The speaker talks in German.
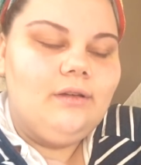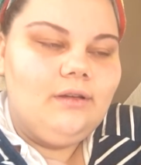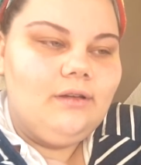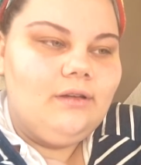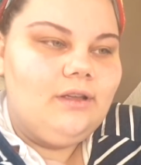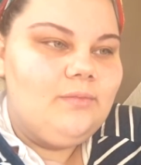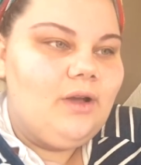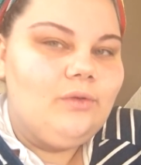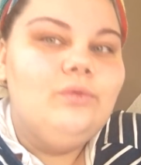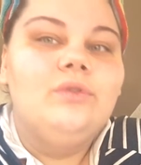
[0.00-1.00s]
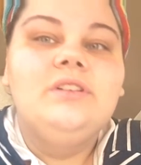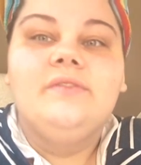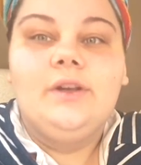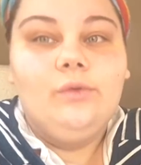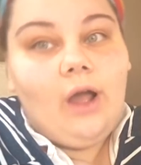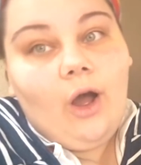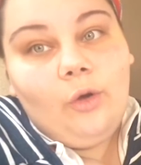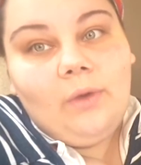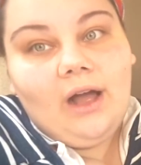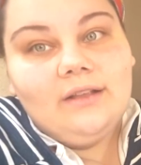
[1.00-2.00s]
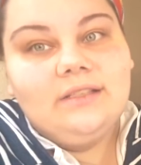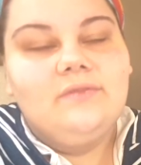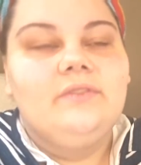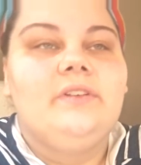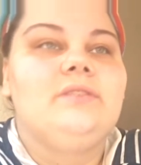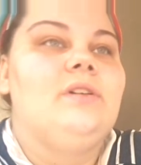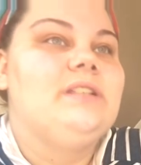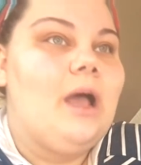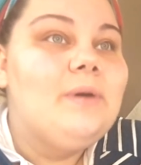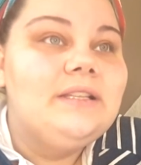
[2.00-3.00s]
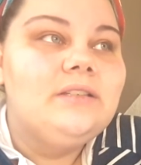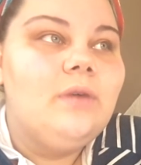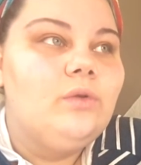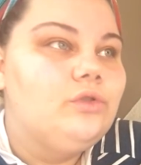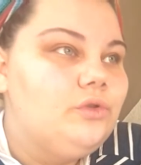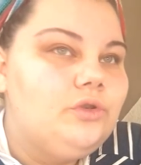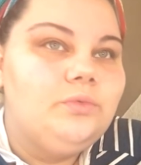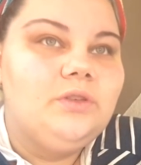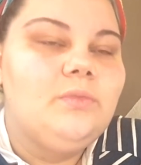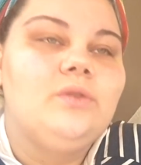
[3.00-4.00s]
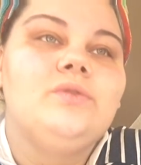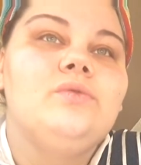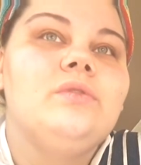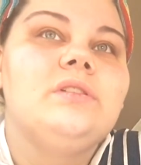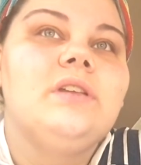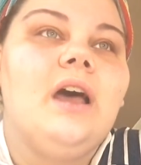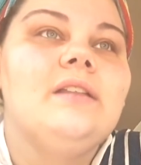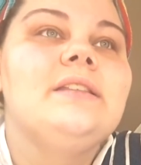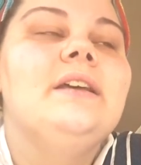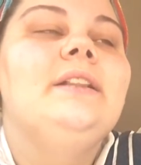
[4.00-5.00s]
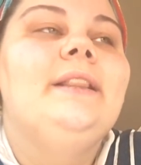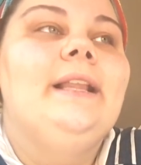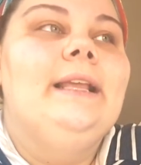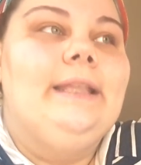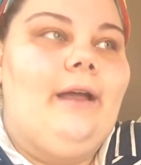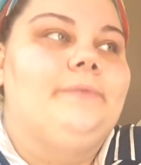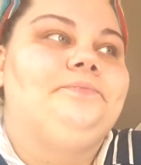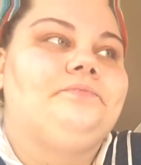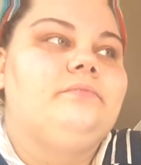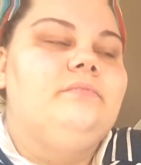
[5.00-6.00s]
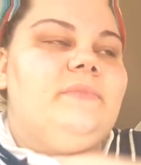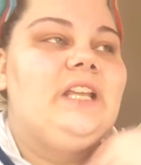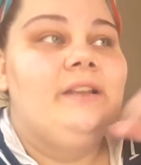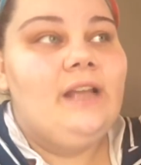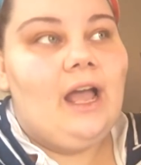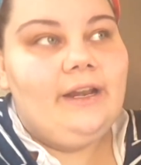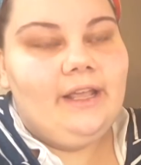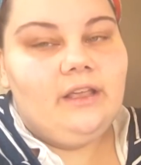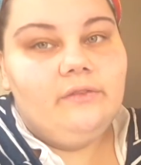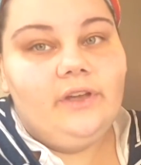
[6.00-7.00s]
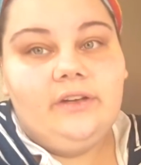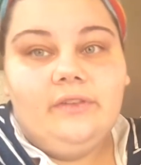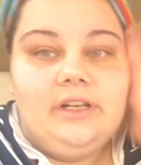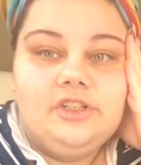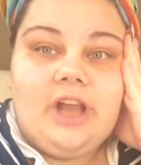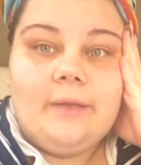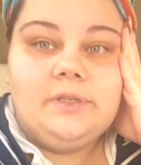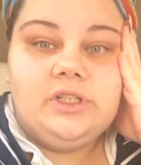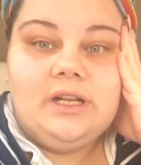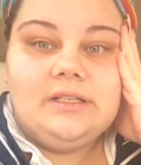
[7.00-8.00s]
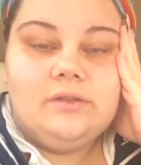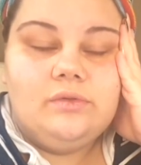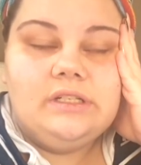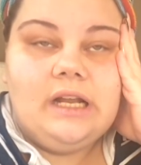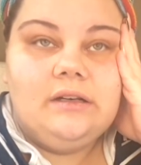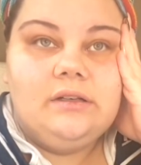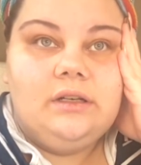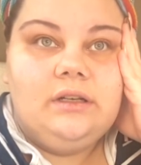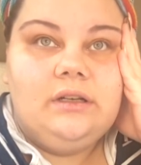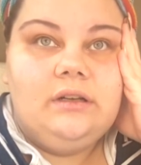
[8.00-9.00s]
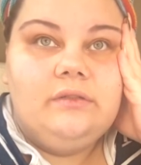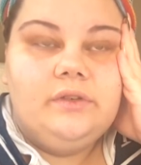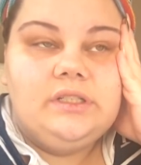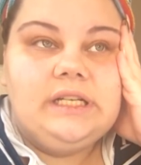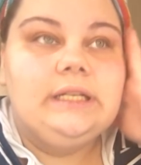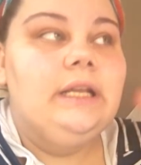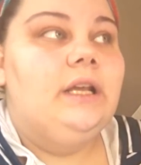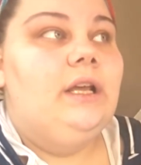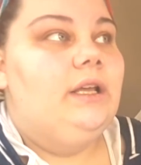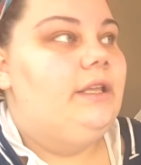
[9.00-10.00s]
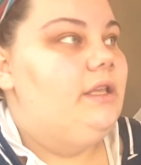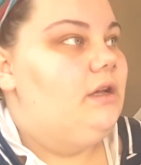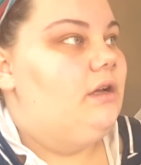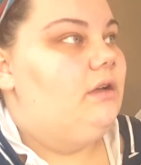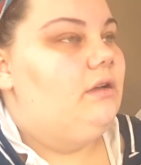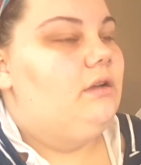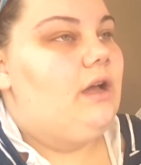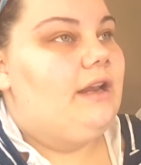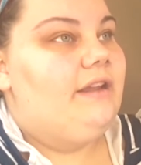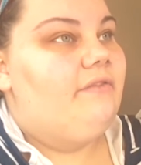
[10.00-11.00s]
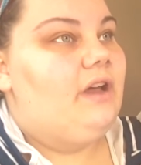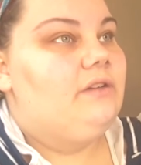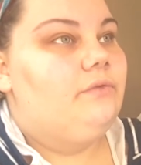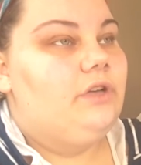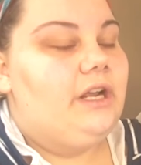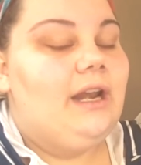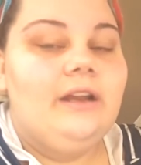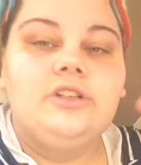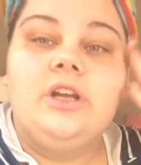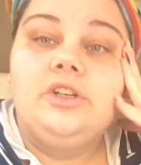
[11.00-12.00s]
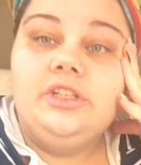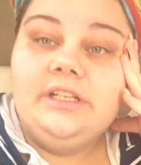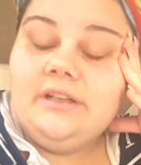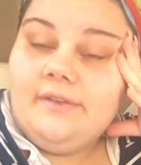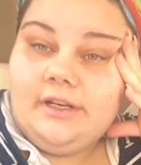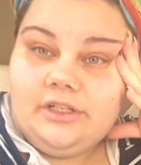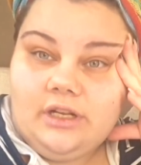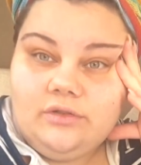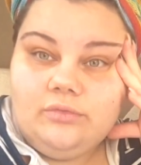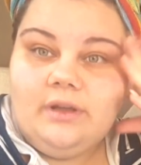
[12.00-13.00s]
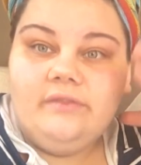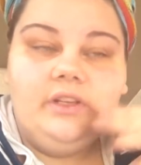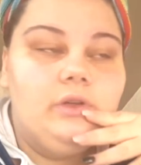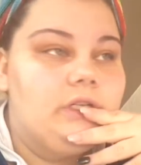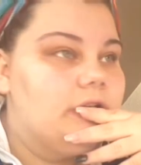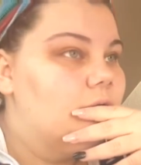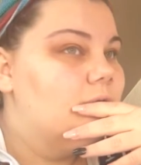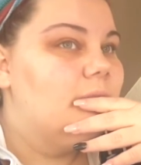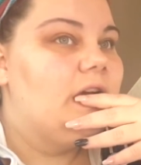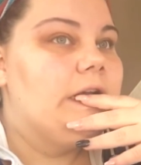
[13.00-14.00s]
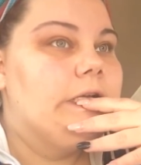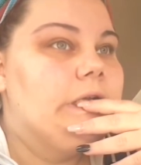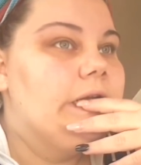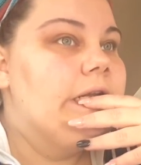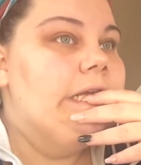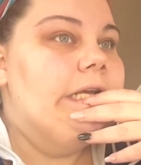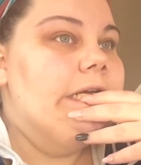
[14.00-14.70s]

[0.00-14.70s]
äh, immer gut, wenn du einen Raum hast, was du als Arbeitszimmer und YouTube-Zimmer und so nutzen kannst. Ja, in der einen Ecke werden wir den Schreibtisch lassen und dann äh, wird dann hier äh, an der Wand, wo der Kleiderschrank steht, da werde ich dann so meinen Video-Hintergrund machen können.